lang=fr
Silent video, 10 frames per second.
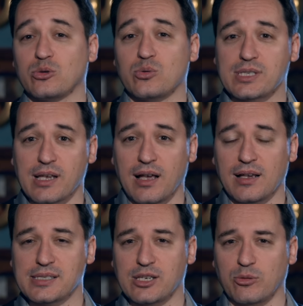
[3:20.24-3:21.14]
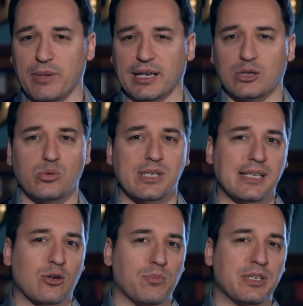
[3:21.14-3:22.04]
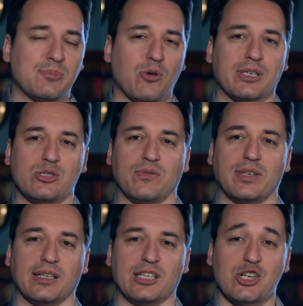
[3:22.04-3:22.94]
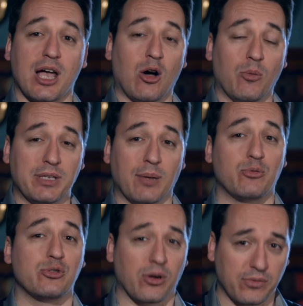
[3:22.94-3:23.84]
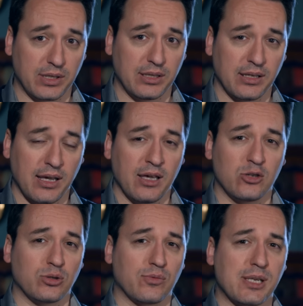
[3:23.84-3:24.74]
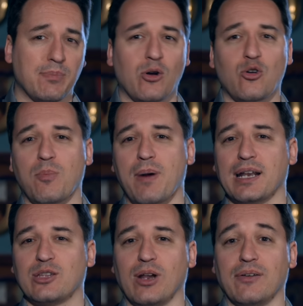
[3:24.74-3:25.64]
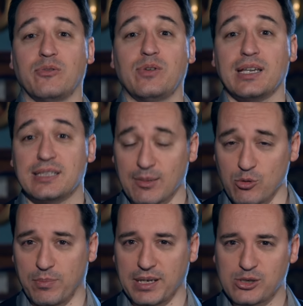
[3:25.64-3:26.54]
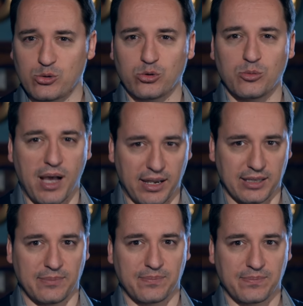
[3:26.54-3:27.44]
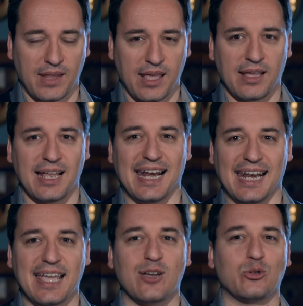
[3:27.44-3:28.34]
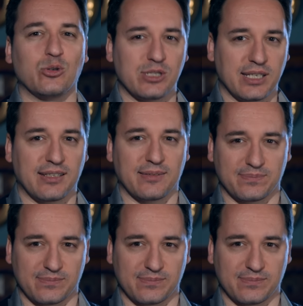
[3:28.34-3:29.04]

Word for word: dans tout ça, c'est que malgré tous ces accomplissements qui suffiraient déjà à remplir plusieurs vies, je ne vous ai pas encore parlé de la véritable passion de Marie, l'aéronautique.